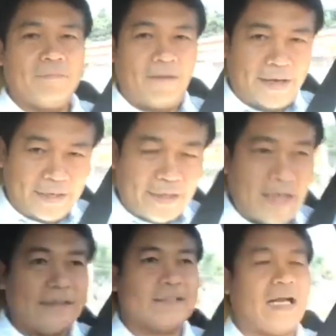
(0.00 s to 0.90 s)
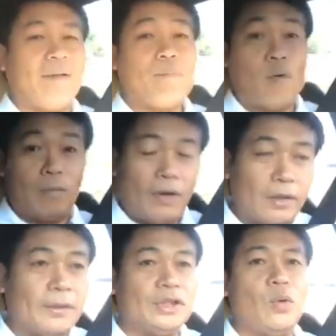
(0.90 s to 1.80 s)
ฝ่ายค้านอิสระผมก็
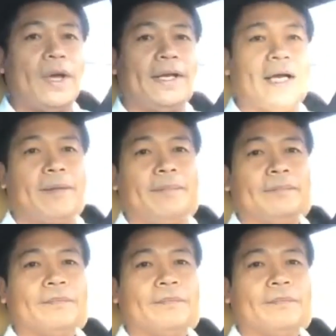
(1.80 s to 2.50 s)
ต้องไปช่วยนะครับ